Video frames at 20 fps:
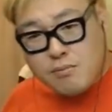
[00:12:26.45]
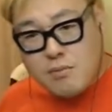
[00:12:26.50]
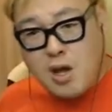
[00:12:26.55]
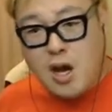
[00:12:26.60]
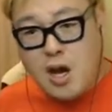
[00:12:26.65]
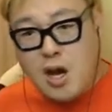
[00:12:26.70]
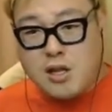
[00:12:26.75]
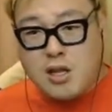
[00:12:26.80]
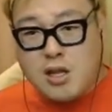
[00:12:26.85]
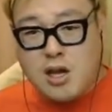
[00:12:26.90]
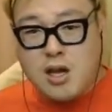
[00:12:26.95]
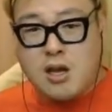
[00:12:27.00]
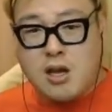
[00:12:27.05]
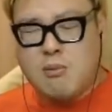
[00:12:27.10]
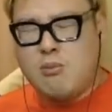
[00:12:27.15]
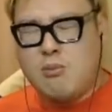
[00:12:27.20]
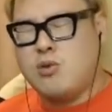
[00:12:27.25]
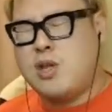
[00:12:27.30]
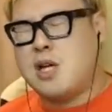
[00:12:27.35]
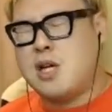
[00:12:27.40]
なんかね
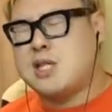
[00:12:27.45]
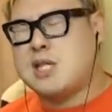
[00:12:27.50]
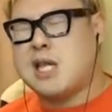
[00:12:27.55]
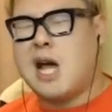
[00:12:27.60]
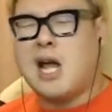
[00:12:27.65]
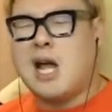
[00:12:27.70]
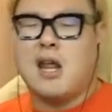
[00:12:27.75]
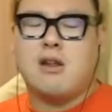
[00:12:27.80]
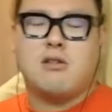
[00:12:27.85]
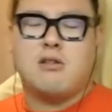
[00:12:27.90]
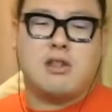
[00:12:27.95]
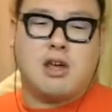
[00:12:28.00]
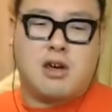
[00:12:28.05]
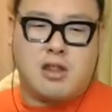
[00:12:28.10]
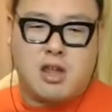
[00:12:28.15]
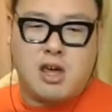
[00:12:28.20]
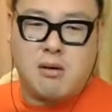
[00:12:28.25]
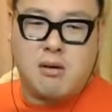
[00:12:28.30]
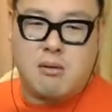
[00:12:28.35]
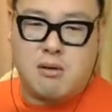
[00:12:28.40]
もうなんか疲れるんだよ
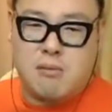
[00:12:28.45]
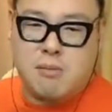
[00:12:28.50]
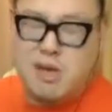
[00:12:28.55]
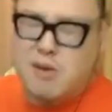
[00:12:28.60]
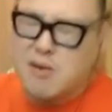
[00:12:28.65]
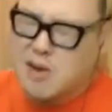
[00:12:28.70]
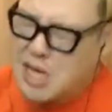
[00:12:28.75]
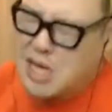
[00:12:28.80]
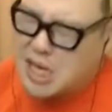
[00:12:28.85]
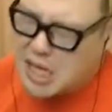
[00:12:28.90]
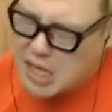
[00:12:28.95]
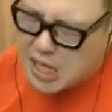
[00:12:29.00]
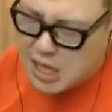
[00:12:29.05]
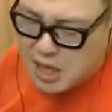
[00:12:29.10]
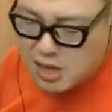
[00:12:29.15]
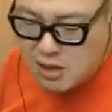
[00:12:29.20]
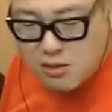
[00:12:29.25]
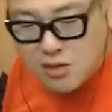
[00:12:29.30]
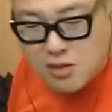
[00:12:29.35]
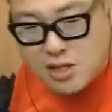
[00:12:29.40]
ね迷惑かけ
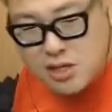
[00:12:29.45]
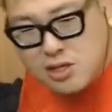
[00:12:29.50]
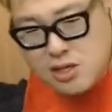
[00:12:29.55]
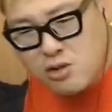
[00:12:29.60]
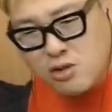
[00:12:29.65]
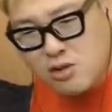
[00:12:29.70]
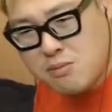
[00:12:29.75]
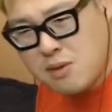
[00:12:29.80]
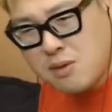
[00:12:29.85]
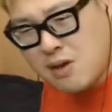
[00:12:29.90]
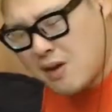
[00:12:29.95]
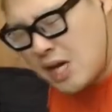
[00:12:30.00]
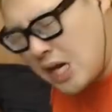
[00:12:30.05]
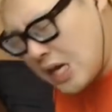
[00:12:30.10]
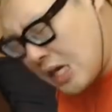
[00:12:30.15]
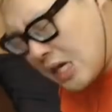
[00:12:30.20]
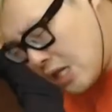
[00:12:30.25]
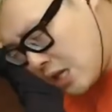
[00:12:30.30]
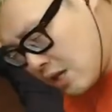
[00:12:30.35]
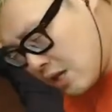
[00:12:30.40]
ないように人に迷惑
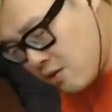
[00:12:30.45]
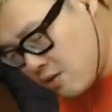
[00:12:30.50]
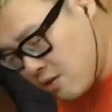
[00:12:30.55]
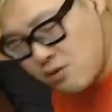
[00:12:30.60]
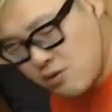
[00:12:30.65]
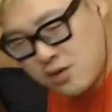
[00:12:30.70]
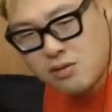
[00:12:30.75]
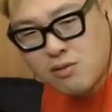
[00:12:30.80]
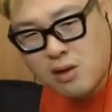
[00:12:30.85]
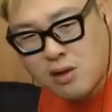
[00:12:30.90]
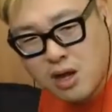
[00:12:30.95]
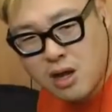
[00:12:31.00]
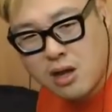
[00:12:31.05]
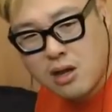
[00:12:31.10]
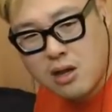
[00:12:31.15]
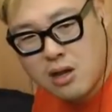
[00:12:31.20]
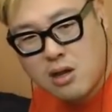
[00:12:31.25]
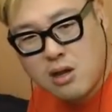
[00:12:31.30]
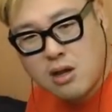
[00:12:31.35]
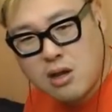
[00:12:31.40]
かけないようにとか
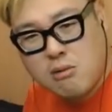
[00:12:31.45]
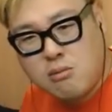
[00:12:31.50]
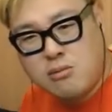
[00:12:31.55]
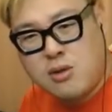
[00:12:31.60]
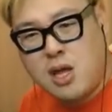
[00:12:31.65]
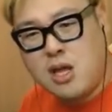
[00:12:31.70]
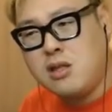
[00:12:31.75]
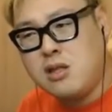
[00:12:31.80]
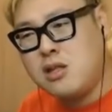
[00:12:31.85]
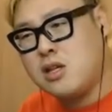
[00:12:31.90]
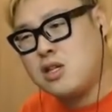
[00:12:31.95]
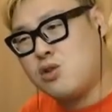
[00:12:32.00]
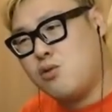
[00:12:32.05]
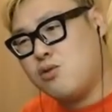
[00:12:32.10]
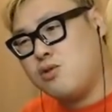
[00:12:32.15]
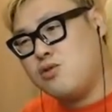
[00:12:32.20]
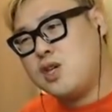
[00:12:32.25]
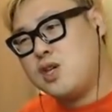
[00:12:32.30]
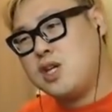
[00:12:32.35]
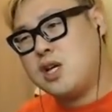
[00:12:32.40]
なんでそ
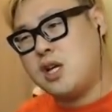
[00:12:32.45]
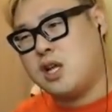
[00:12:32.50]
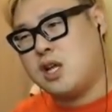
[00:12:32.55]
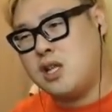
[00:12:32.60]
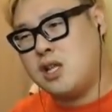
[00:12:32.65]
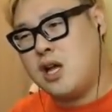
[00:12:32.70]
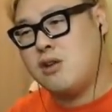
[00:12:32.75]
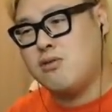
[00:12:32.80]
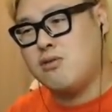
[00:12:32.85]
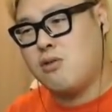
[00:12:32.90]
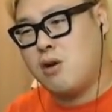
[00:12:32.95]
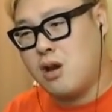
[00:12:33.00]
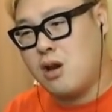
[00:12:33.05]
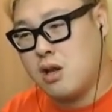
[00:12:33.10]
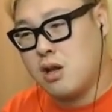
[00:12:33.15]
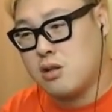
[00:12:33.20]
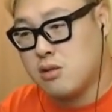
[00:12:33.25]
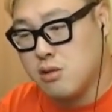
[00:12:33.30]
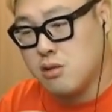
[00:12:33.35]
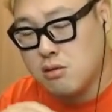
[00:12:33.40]
ういう生き方になるのか
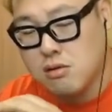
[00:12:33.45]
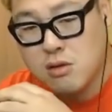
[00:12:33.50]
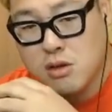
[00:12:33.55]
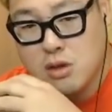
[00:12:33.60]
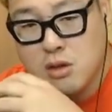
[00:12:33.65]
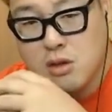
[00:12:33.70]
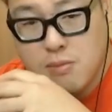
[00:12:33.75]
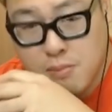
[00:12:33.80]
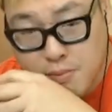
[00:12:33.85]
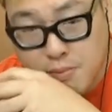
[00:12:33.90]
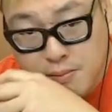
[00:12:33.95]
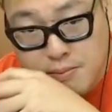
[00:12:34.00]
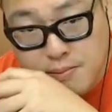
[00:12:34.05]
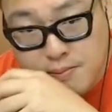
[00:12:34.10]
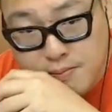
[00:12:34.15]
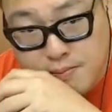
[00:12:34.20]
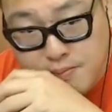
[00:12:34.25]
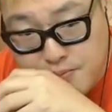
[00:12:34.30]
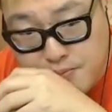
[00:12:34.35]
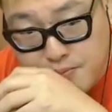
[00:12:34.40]
なっていううん
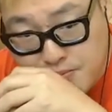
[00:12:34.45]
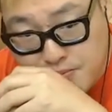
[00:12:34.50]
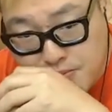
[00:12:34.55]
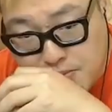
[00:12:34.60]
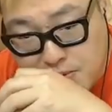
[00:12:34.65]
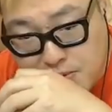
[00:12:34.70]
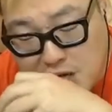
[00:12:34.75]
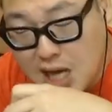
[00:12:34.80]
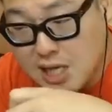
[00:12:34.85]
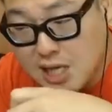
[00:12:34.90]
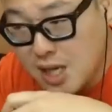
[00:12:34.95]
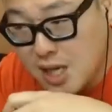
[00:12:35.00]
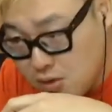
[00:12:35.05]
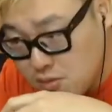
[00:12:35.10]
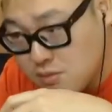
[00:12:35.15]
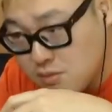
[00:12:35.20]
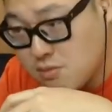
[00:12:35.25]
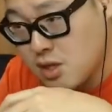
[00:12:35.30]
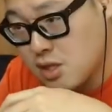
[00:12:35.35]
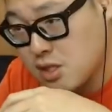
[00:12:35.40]
かけ
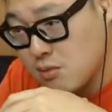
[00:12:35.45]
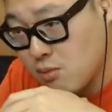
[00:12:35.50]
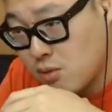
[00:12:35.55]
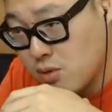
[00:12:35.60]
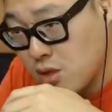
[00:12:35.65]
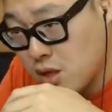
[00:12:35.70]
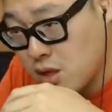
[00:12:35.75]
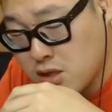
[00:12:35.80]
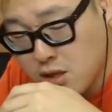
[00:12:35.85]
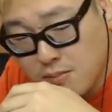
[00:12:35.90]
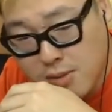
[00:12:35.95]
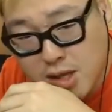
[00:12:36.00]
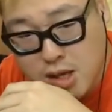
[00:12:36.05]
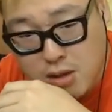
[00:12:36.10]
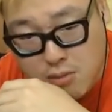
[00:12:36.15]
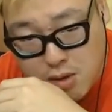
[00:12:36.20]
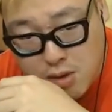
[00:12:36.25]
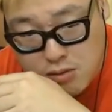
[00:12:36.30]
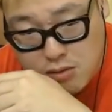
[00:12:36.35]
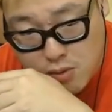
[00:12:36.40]
るんですもんだって
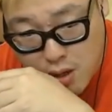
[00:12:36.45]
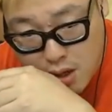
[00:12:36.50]
迷惑